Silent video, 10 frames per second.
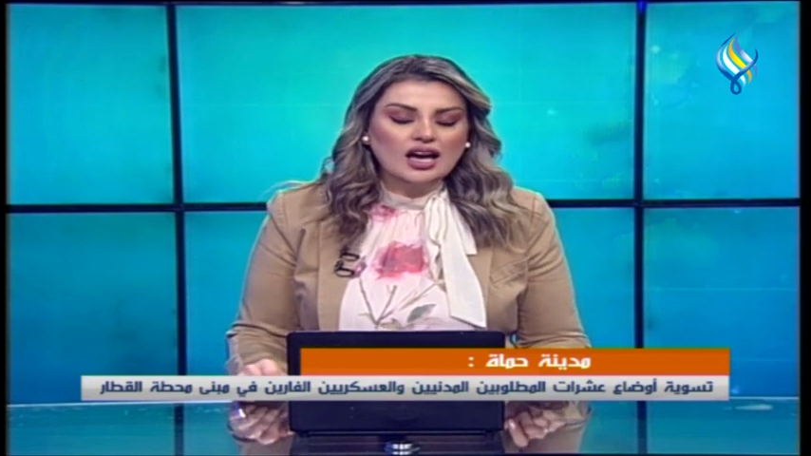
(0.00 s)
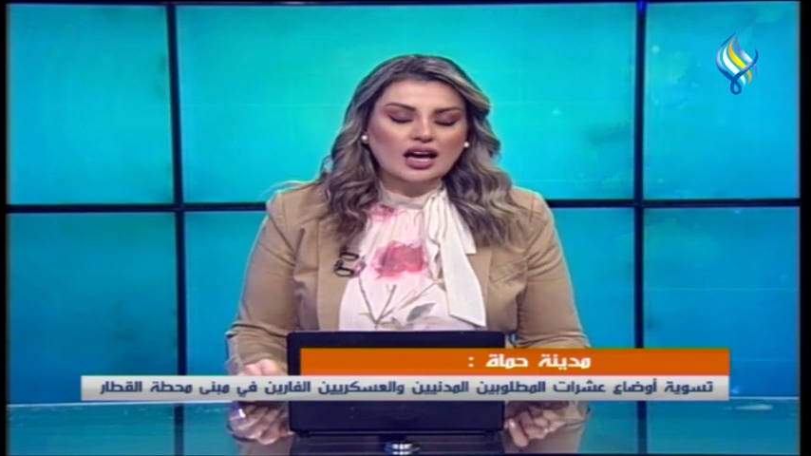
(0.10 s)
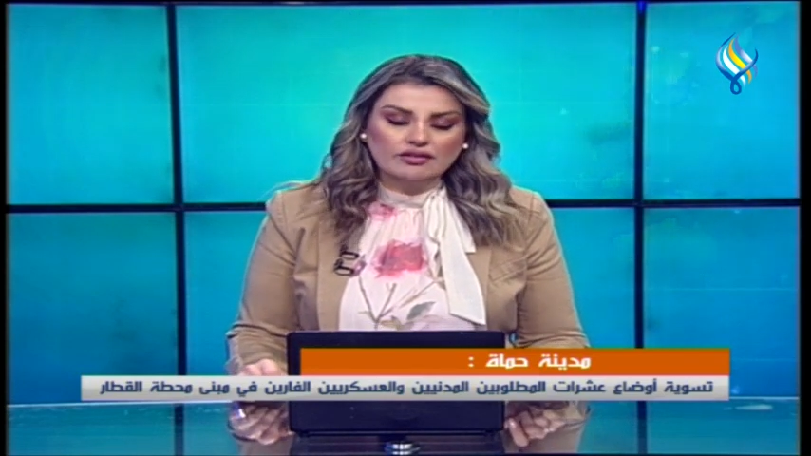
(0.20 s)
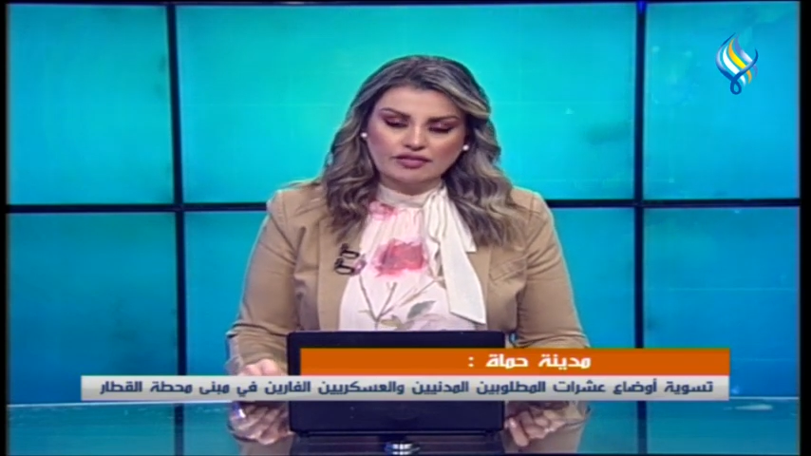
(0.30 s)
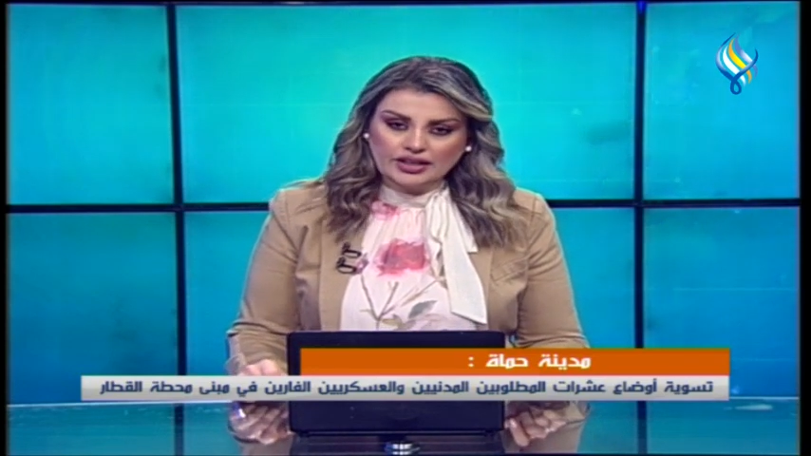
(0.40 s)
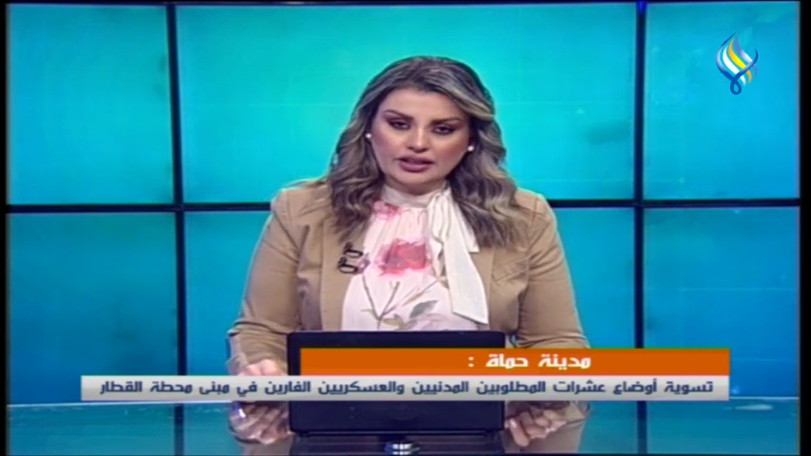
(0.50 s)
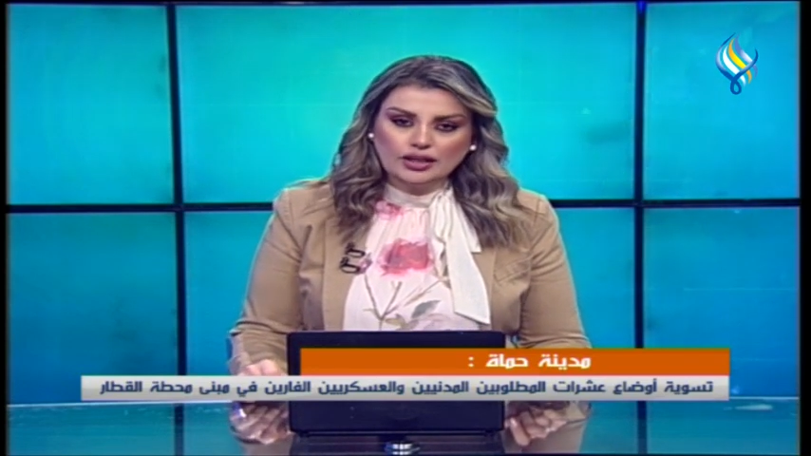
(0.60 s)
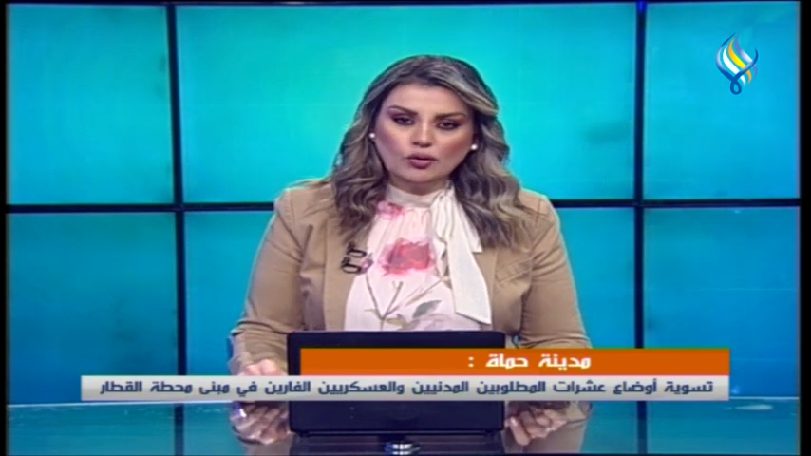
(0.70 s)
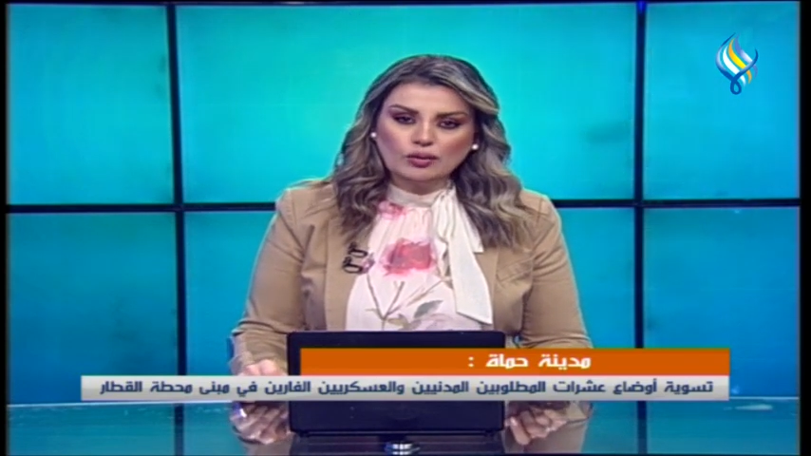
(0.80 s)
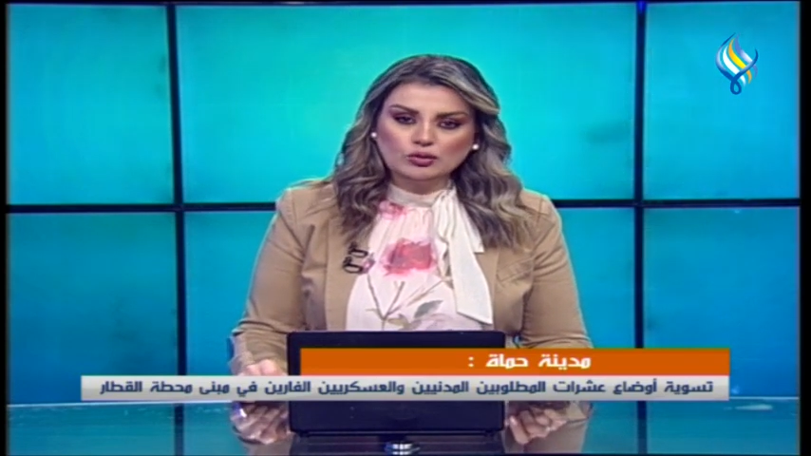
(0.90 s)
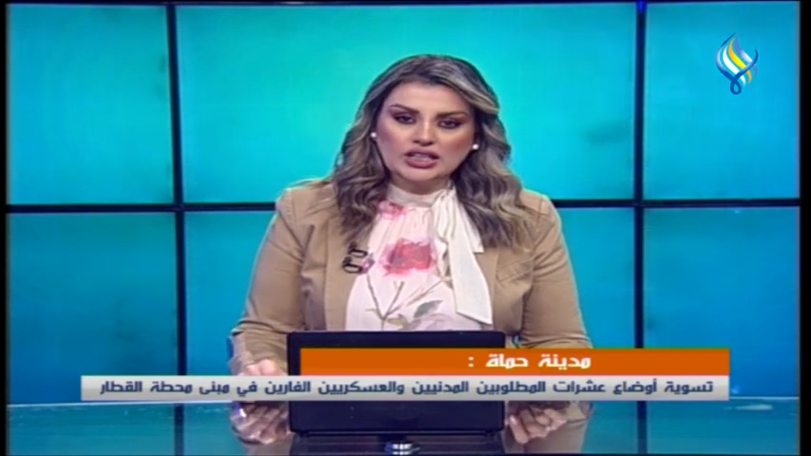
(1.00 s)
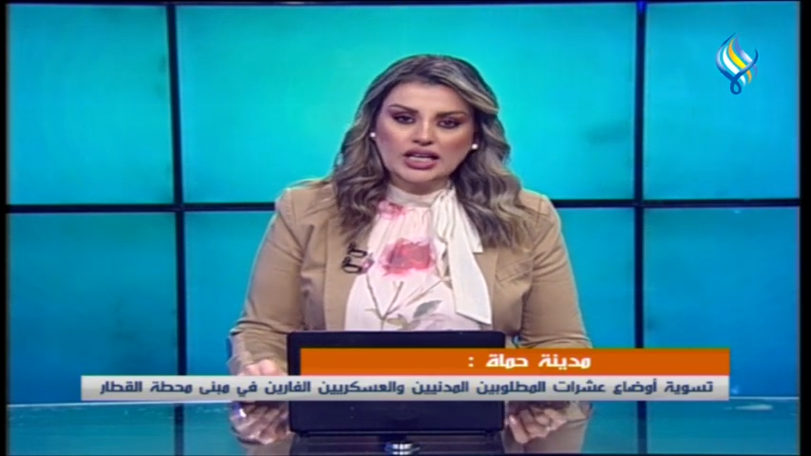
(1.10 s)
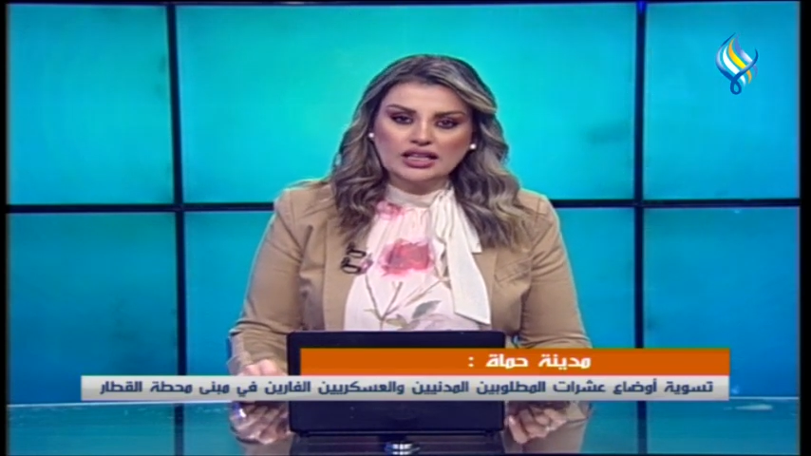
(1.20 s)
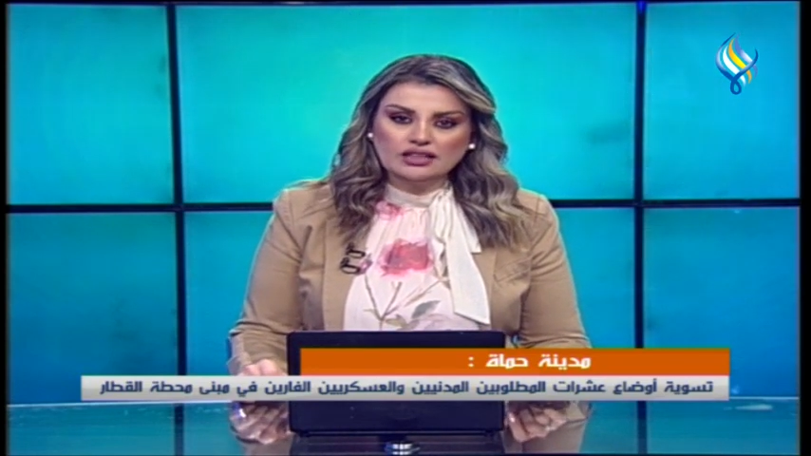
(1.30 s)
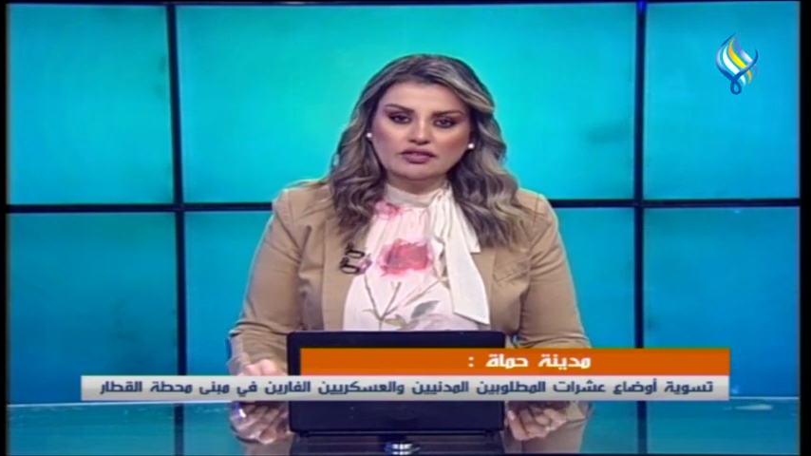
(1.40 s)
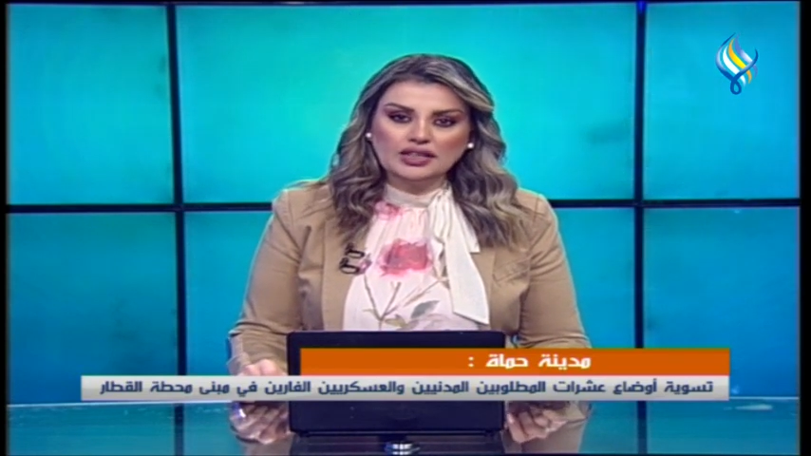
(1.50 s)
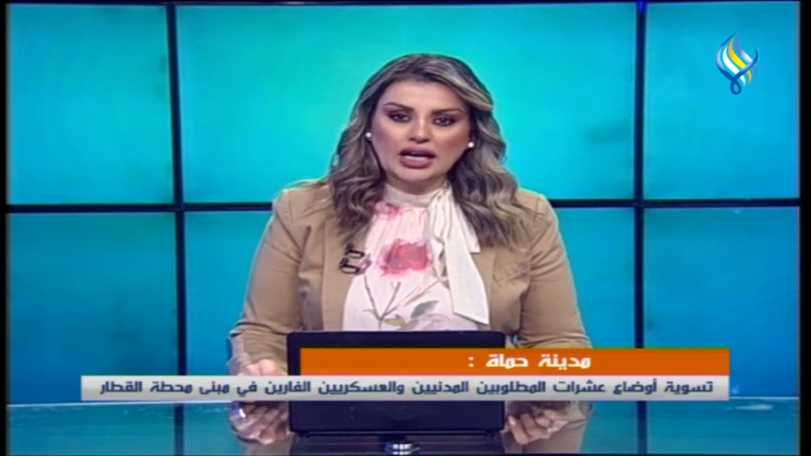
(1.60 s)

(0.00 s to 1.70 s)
الفارين والمتخلفين